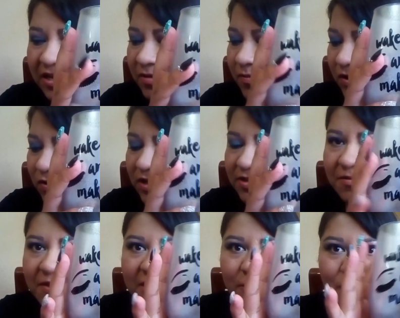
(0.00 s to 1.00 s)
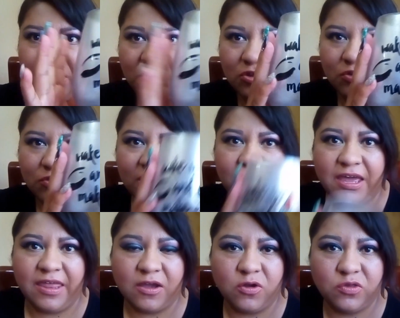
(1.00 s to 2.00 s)
Y bueno, ya saben que en Prichos
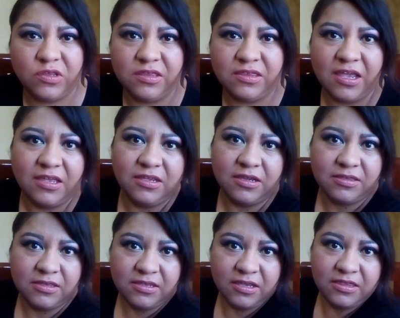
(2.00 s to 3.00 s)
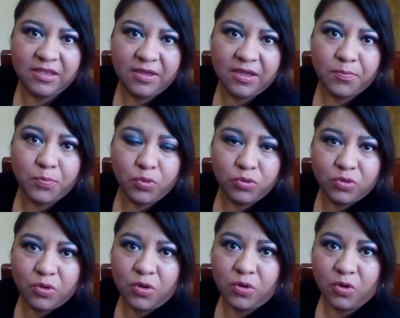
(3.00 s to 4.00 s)
cada cosa está en
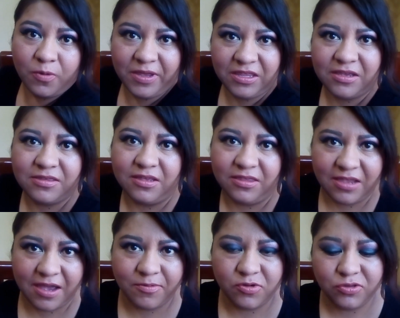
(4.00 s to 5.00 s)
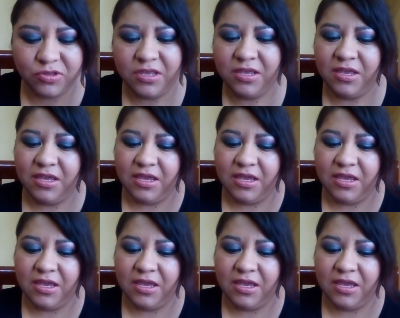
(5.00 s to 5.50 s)
17.90 centavos.